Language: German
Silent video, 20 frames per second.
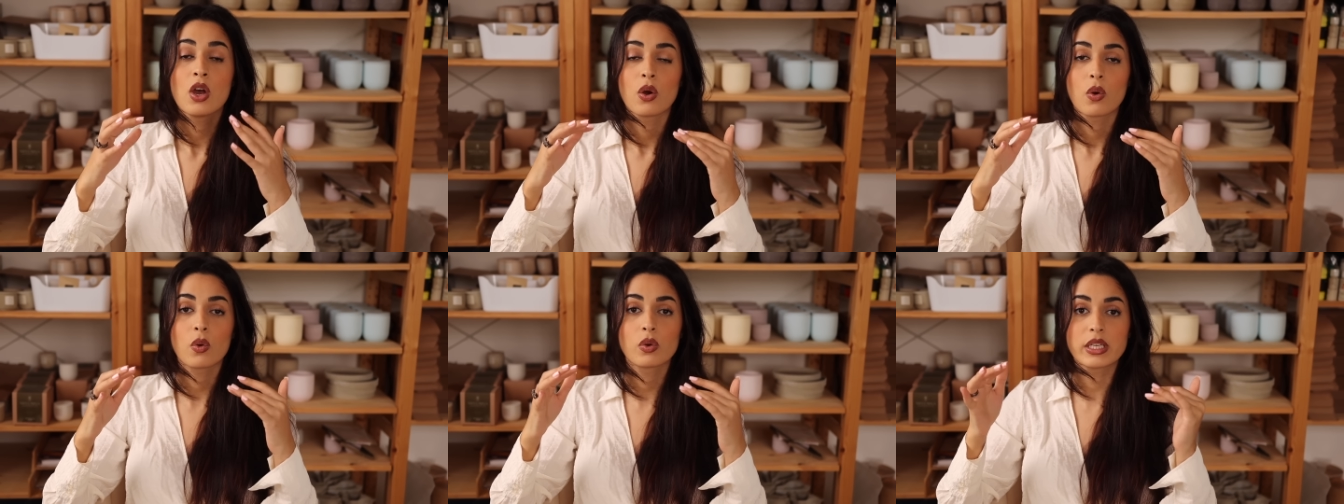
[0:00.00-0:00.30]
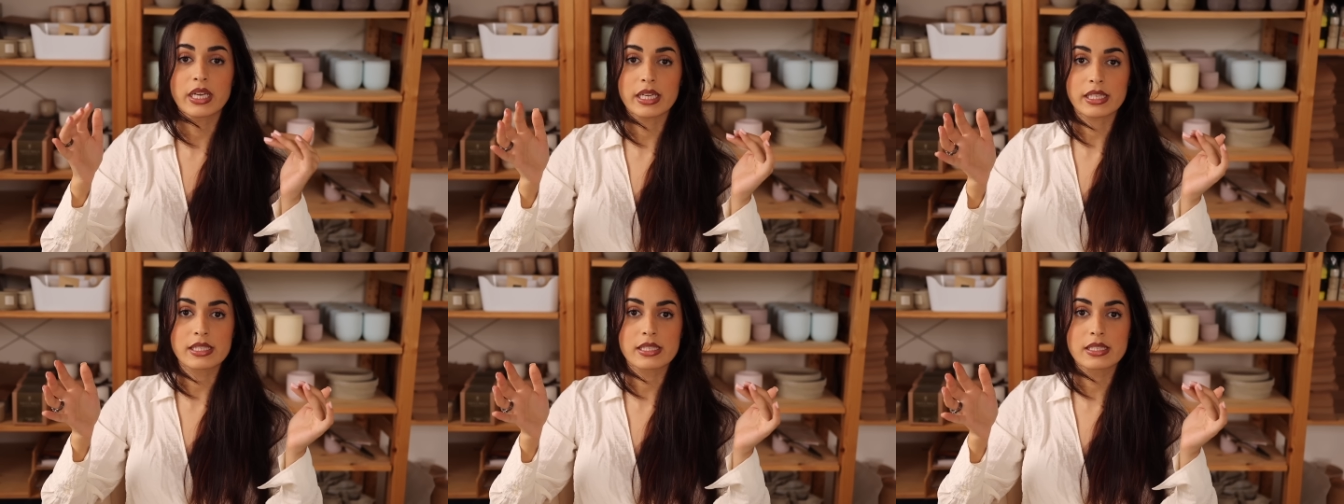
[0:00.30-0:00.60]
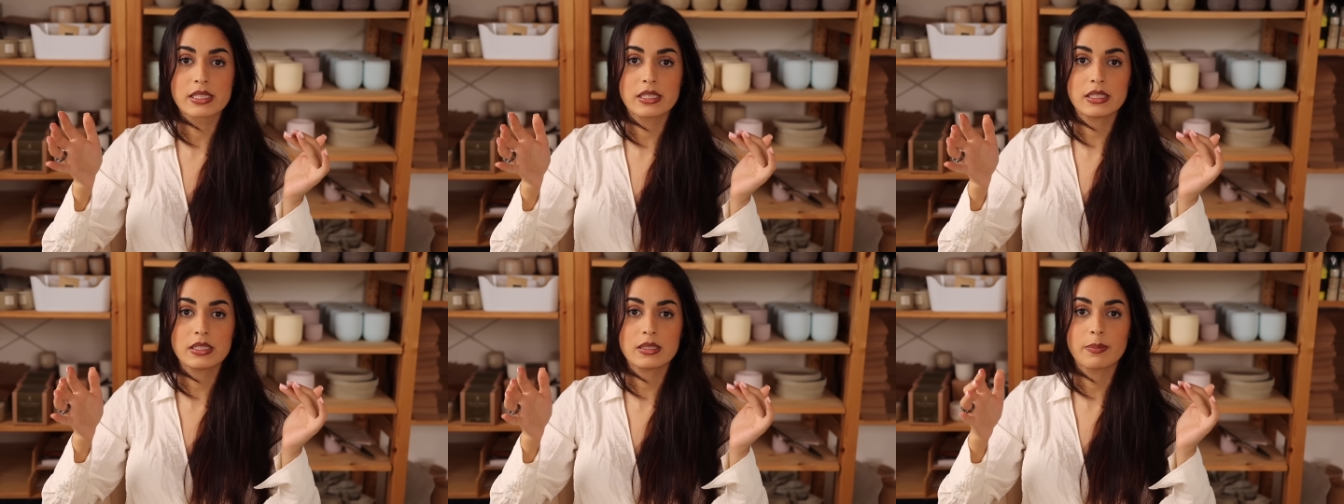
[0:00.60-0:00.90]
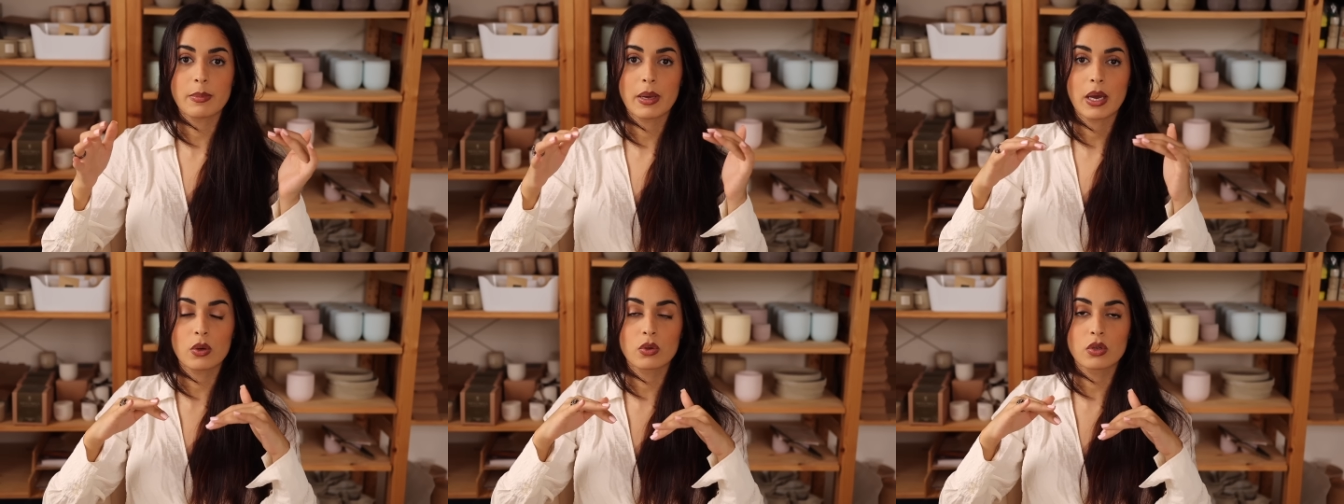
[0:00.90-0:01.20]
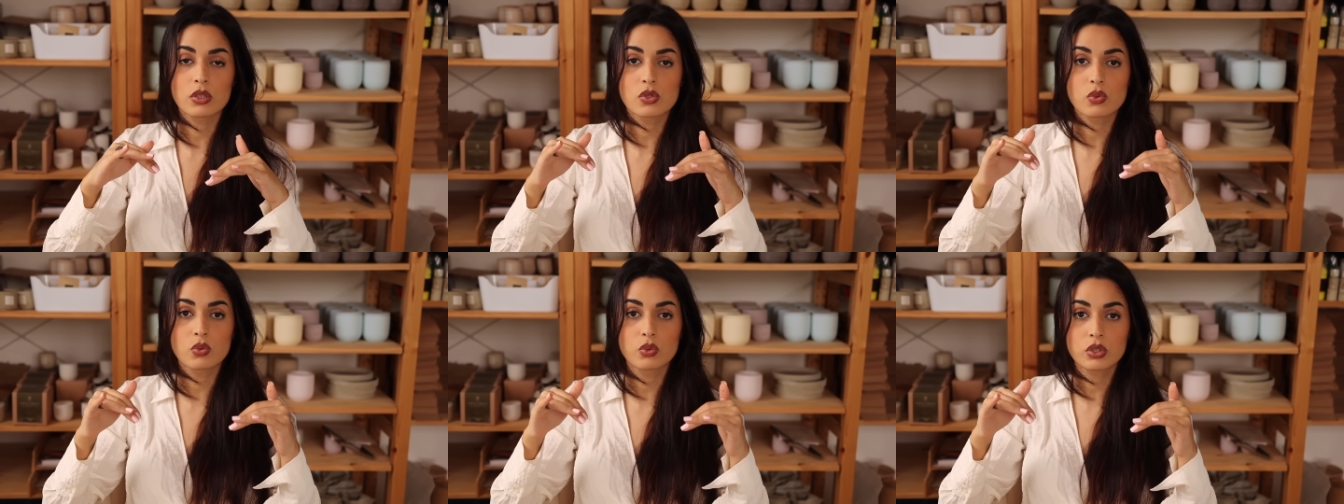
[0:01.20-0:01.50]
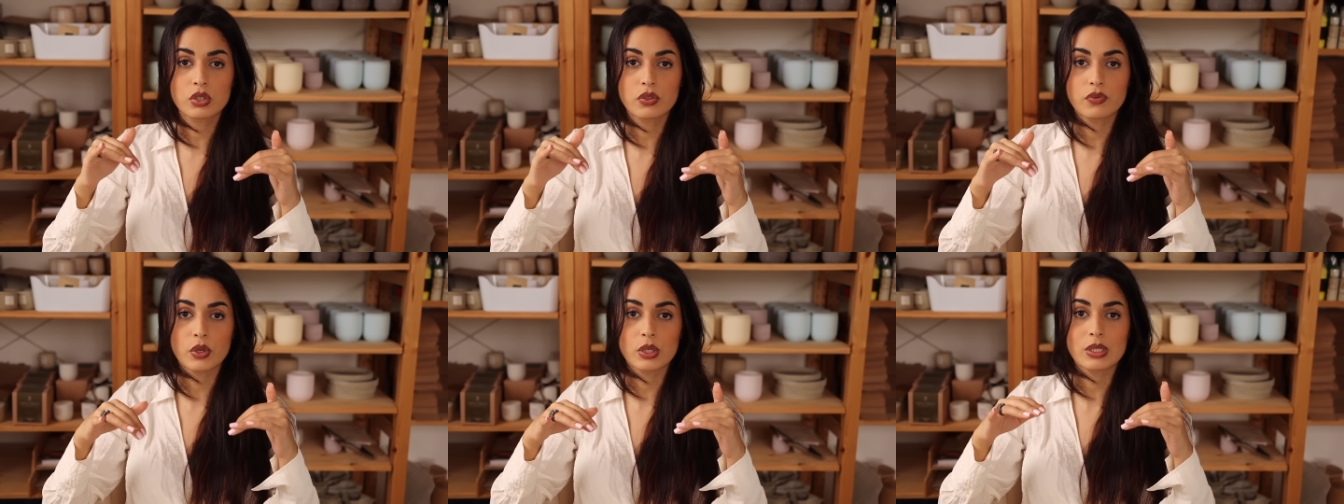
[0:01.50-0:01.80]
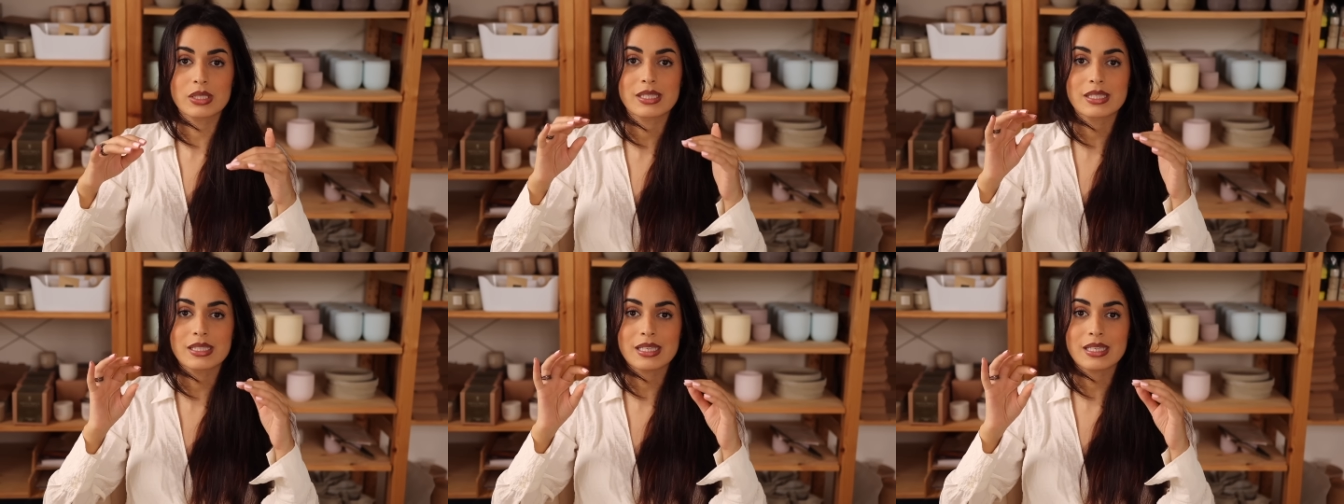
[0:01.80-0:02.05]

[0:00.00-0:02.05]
und jetzt nicht mehr oder so ruhig geworden ist,